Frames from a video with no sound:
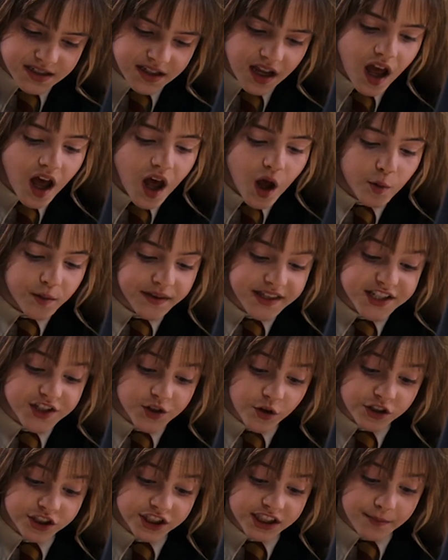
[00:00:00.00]
legendaria con
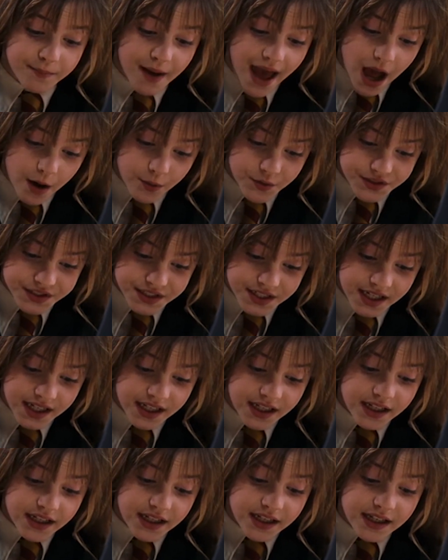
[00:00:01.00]
poderes
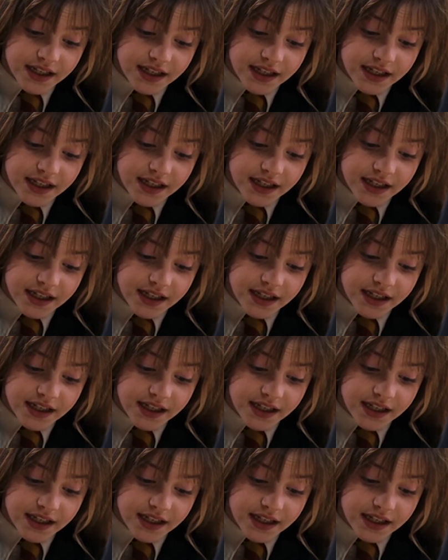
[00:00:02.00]
asombrosos.